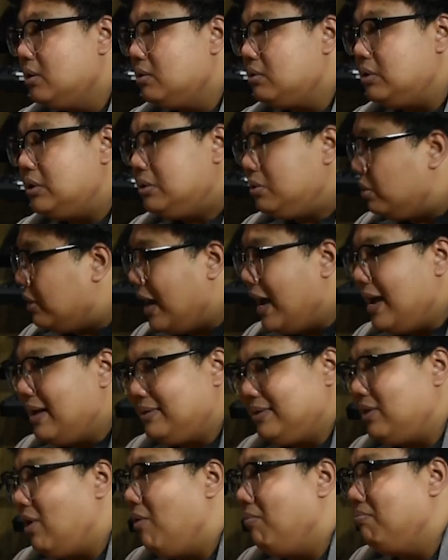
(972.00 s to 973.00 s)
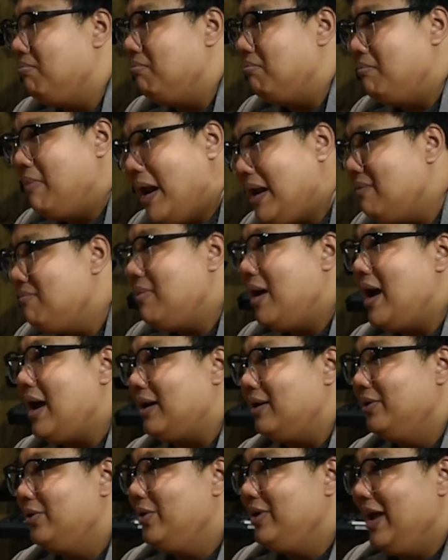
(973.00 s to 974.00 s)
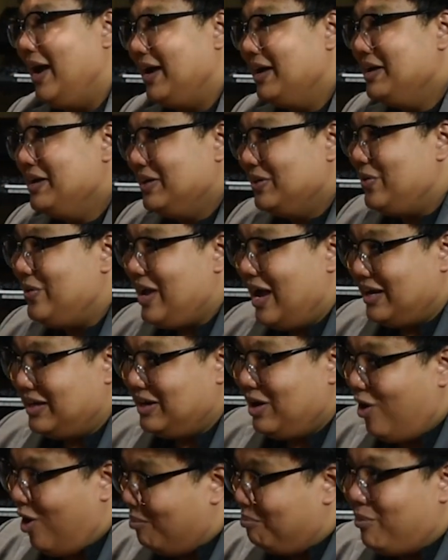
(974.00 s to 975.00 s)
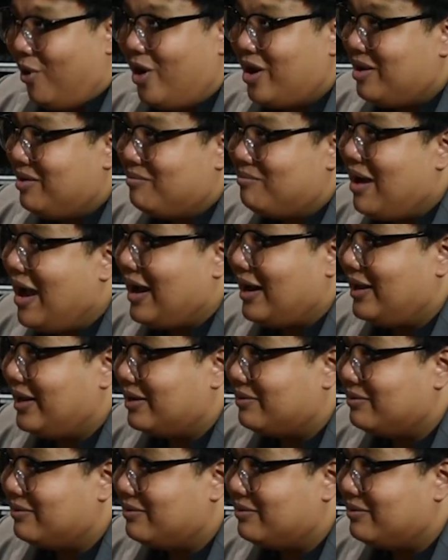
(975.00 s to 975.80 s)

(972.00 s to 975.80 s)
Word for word: คือคุณอาตอบแม่นมากเลยทุกอย่างคือ on point มากเลย